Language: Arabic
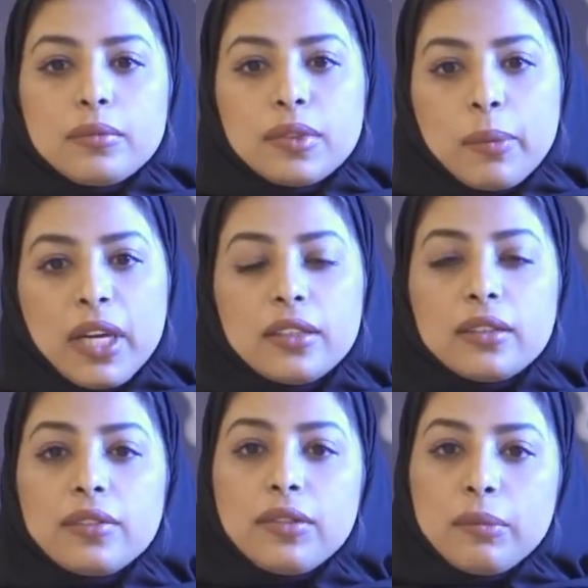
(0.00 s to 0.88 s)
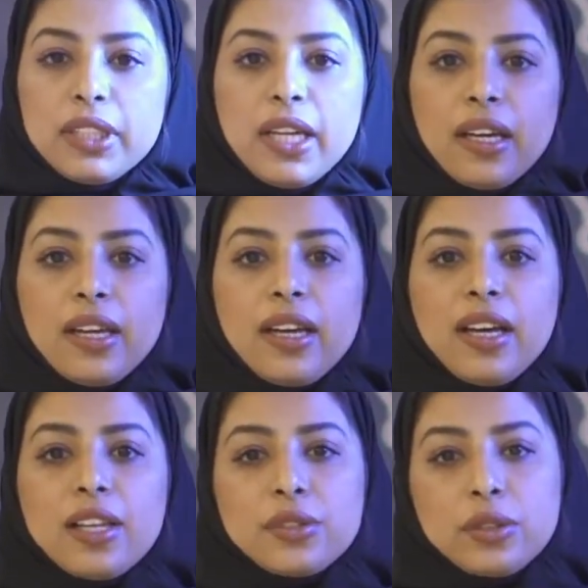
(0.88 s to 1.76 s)
طبعا في البدايه
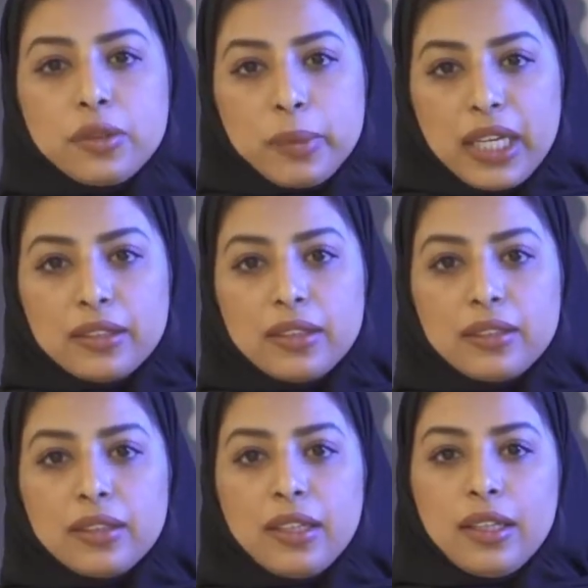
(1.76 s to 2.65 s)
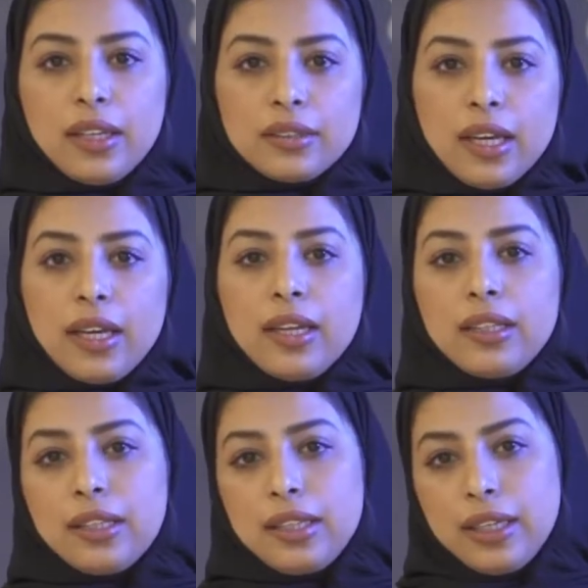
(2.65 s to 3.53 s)
اشكر بادر اللي اطاح
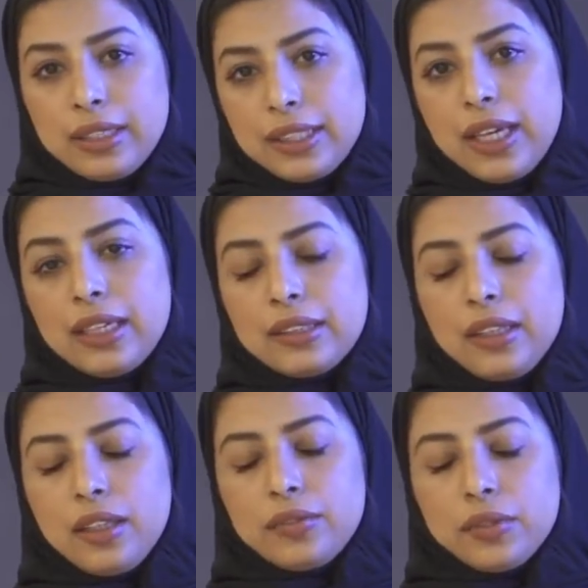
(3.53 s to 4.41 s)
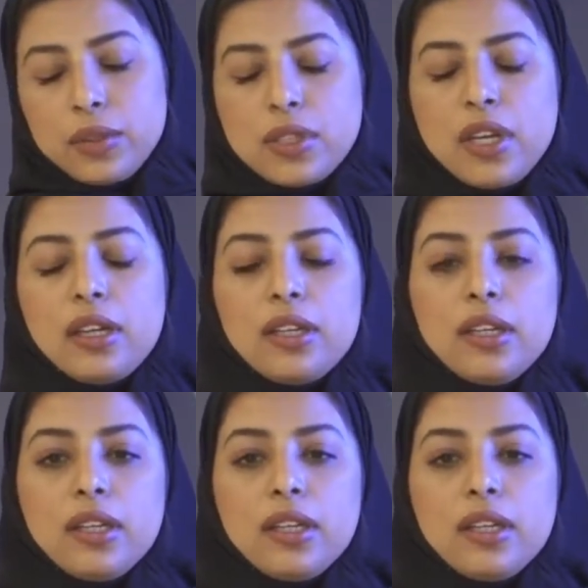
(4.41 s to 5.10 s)
اللي اتاحت لي الفرصه